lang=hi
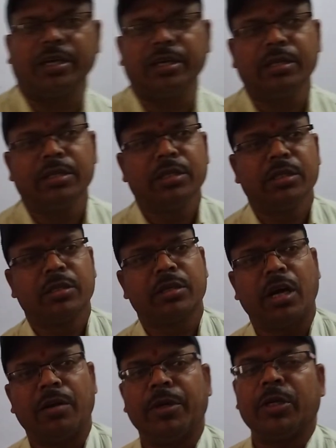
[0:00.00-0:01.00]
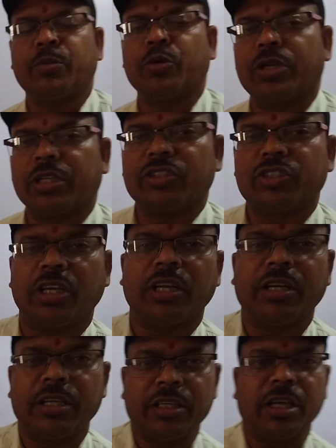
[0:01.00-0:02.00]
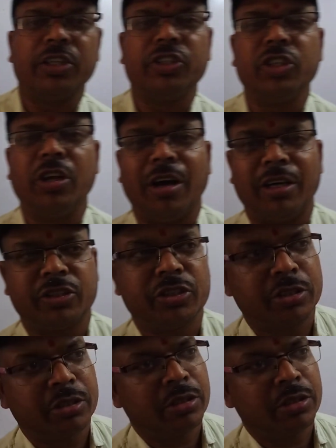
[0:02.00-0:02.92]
है कॉमन पोटेंशियल एंड एनर्जी लॉस